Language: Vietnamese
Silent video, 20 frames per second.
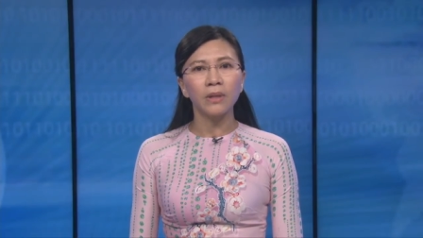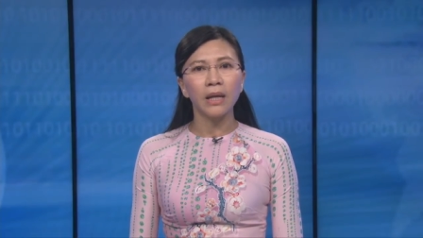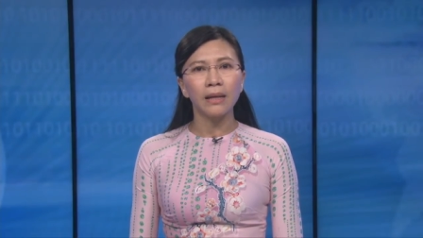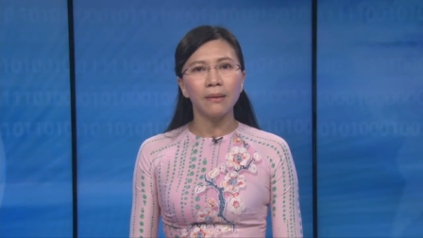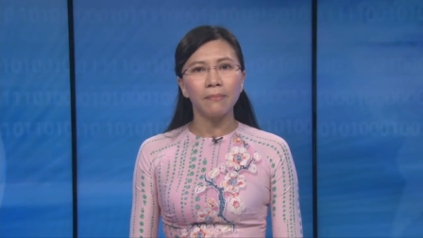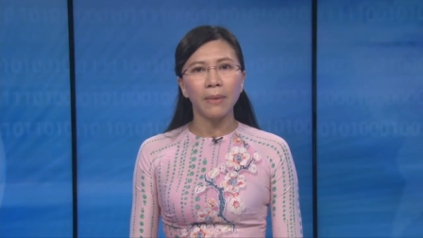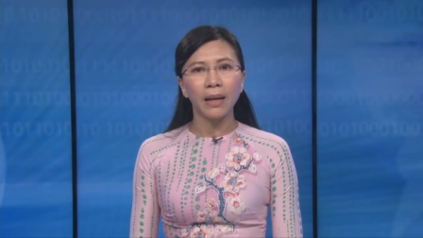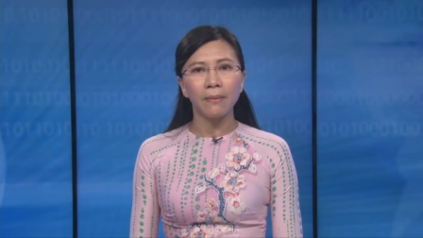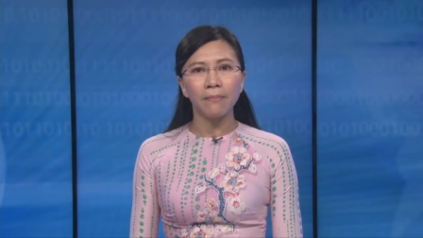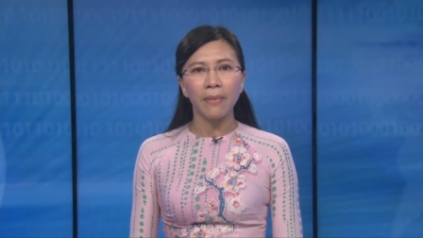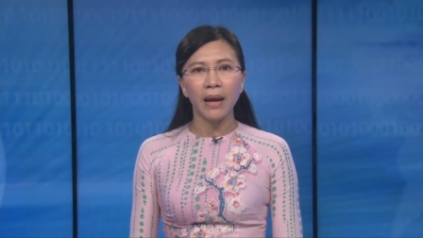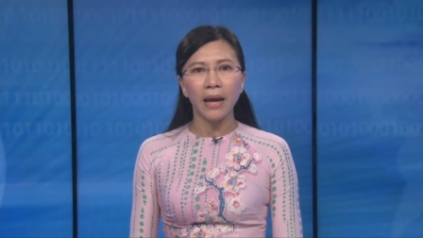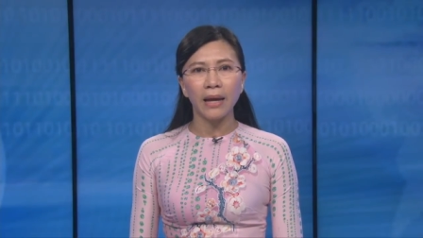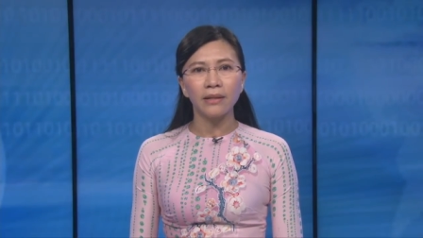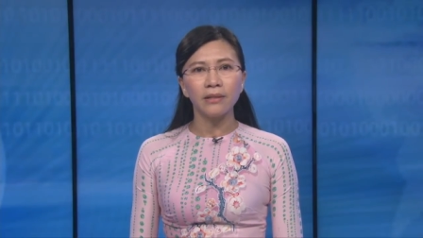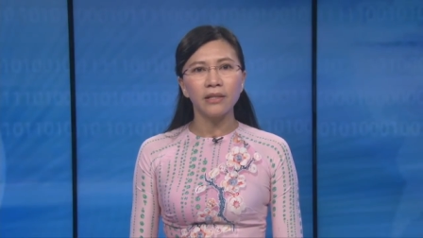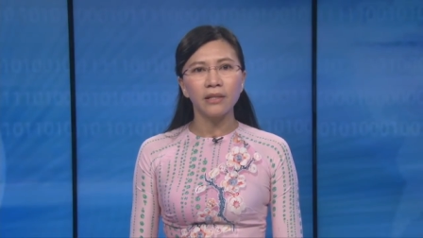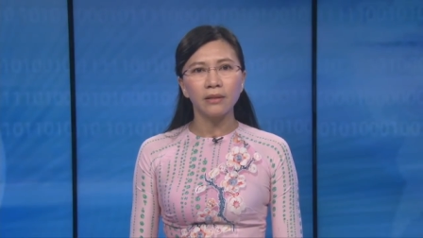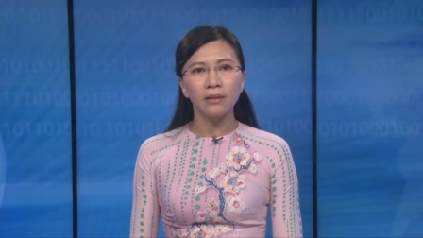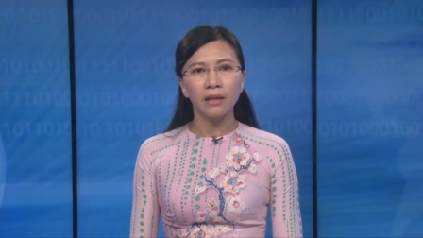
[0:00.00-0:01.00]
tình mạnh mẽ
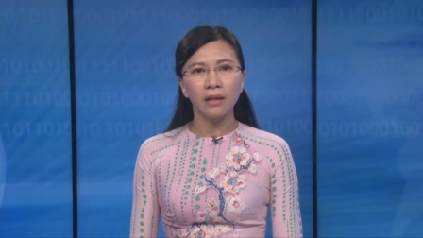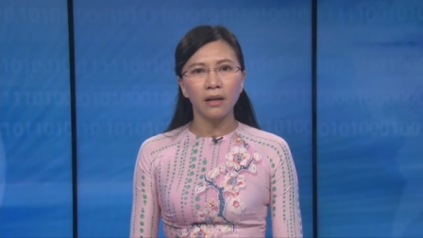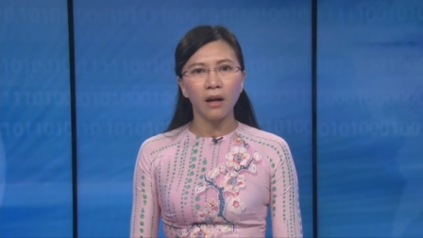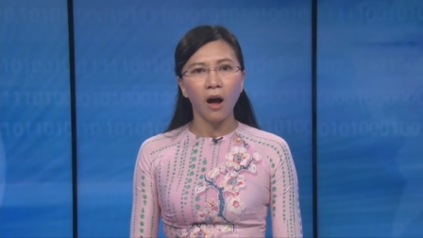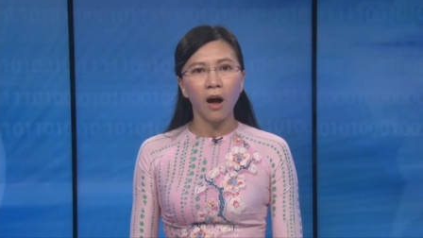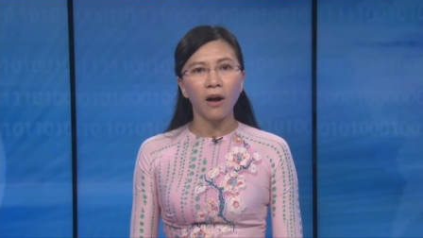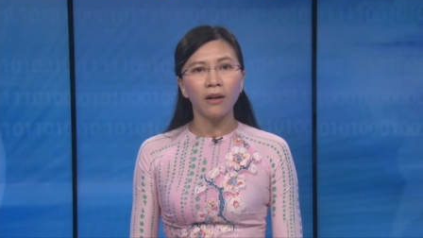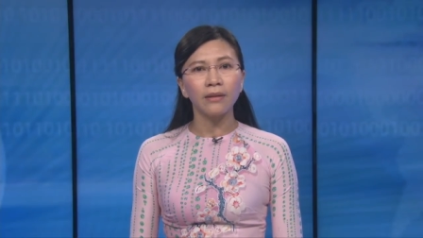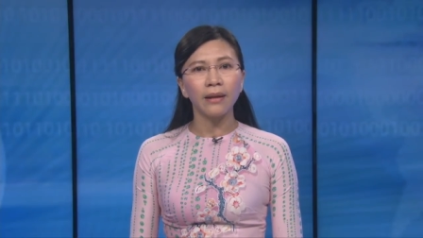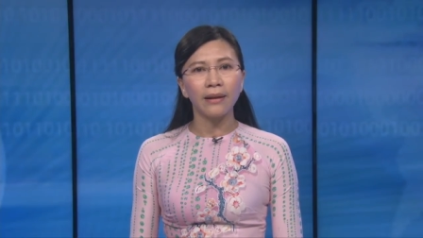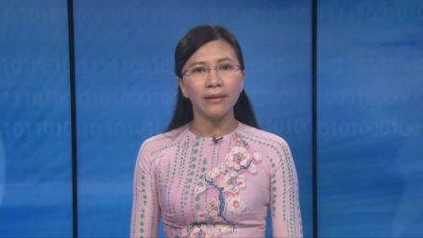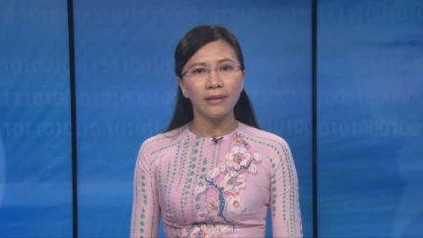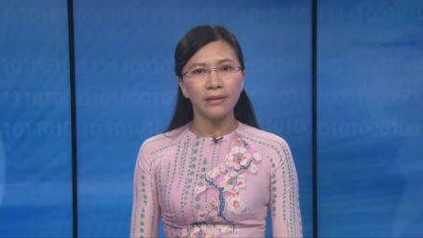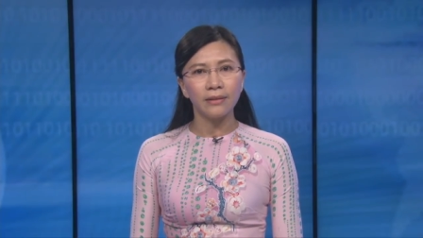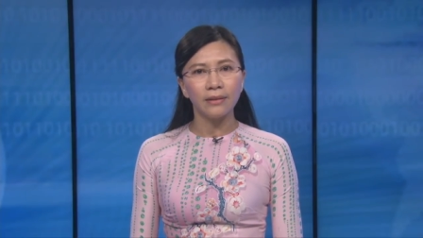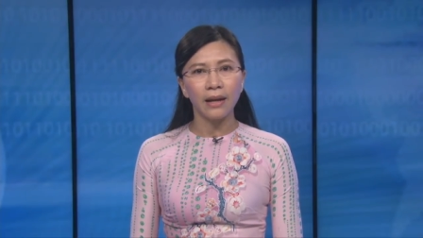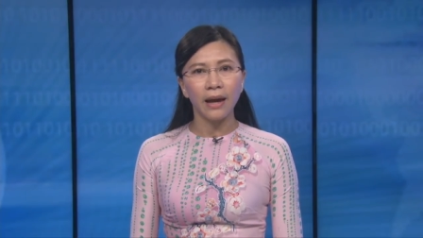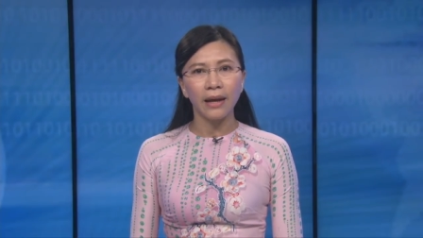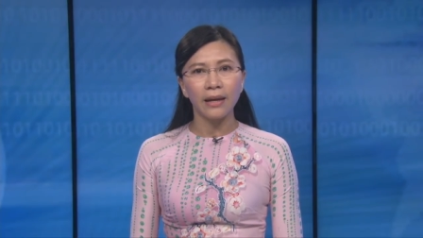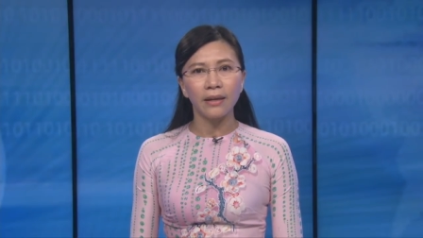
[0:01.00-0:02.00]
chưa từng có tại
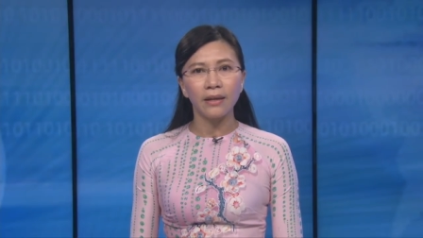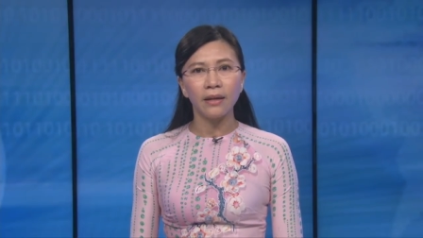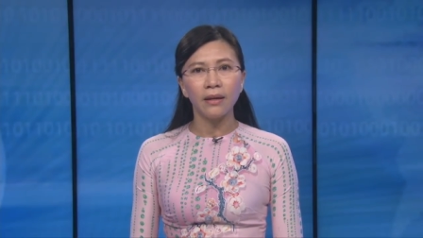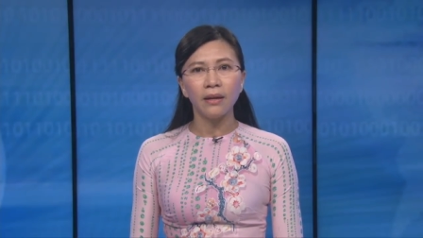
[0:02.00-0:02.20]
nước này.